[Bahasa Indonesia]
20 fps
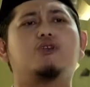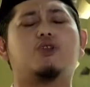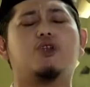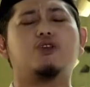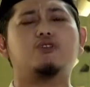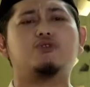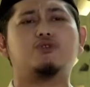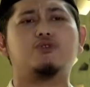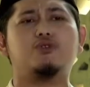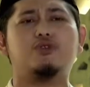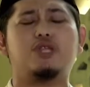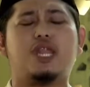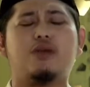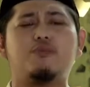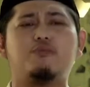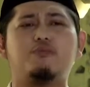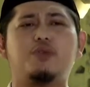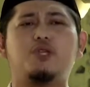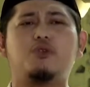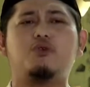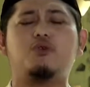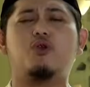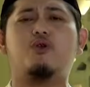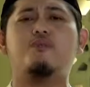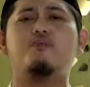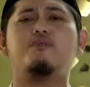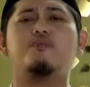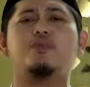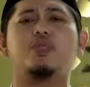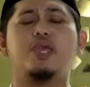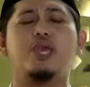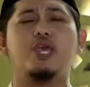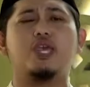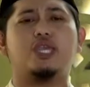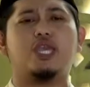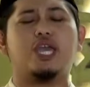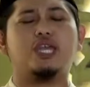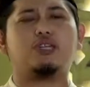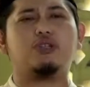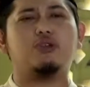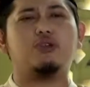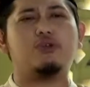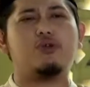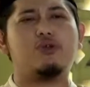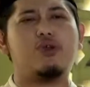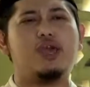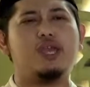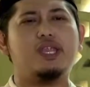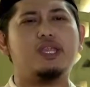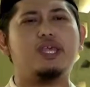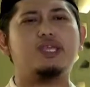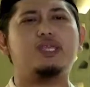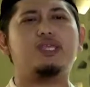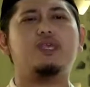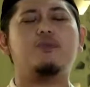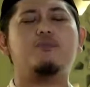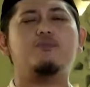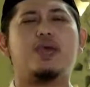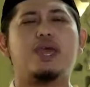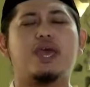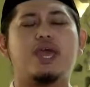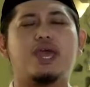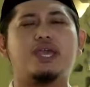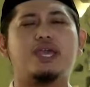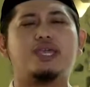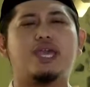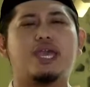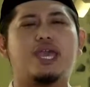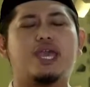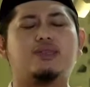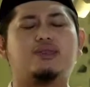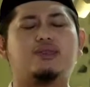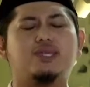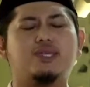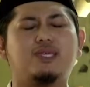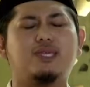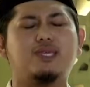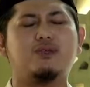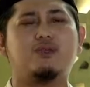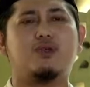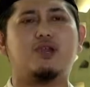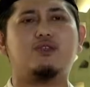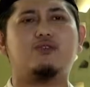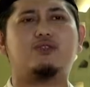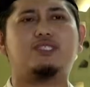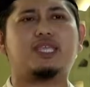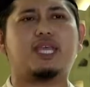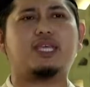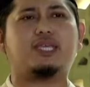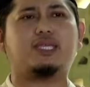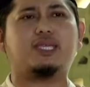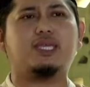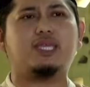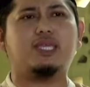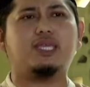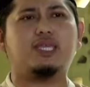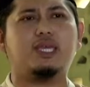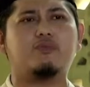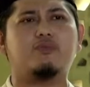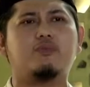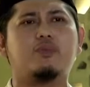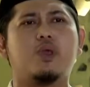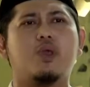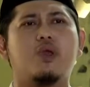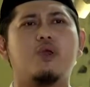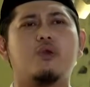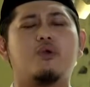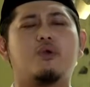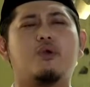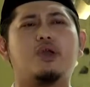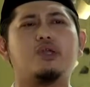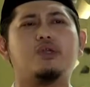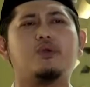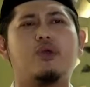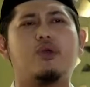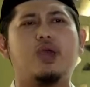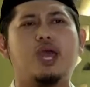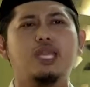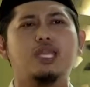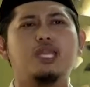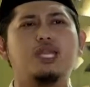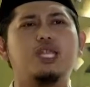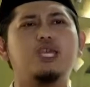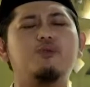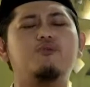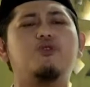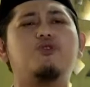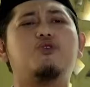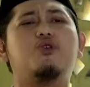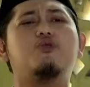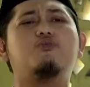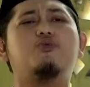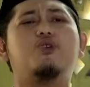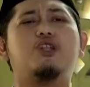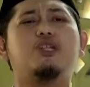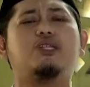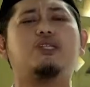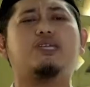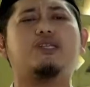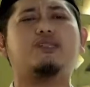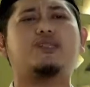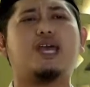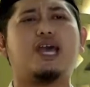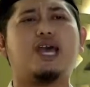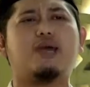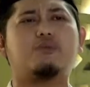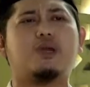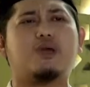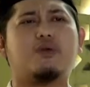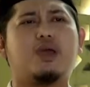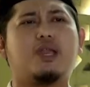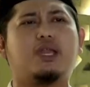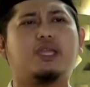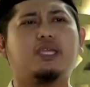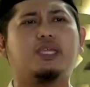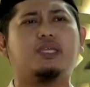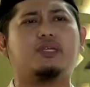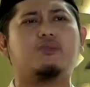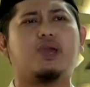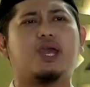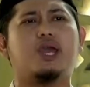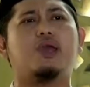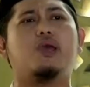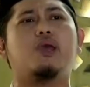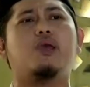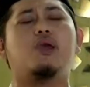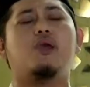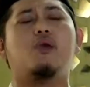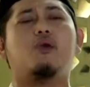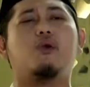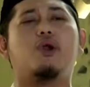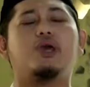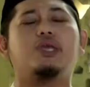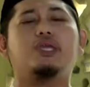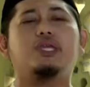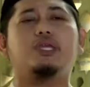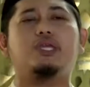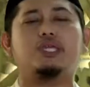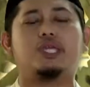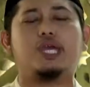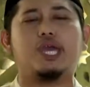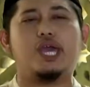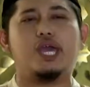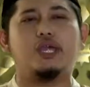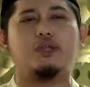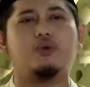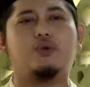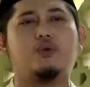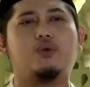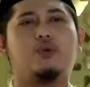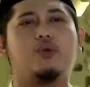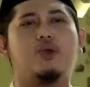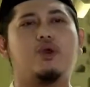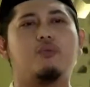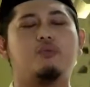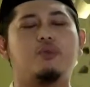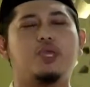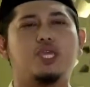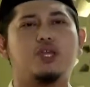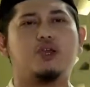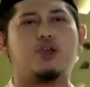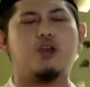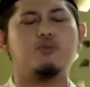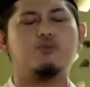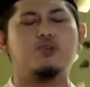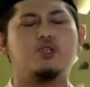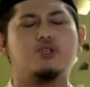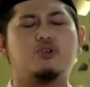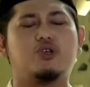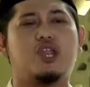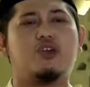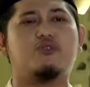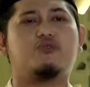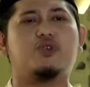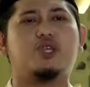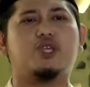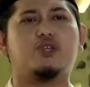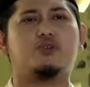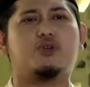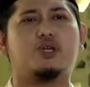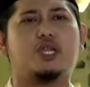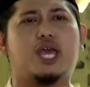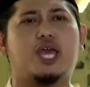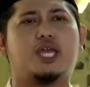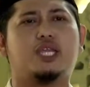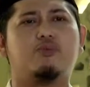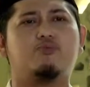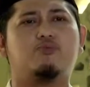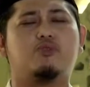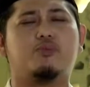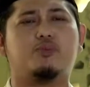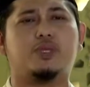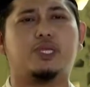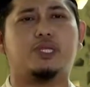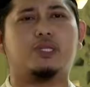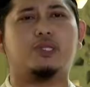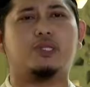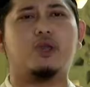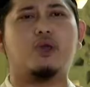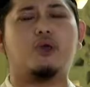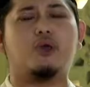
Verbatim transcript: rasulan minhum yatlu alaihim ayatihi wa yuzakkihim ويعلمهم الكتاب والحكمة وإن كانوا من قبل لفي ضلال مبين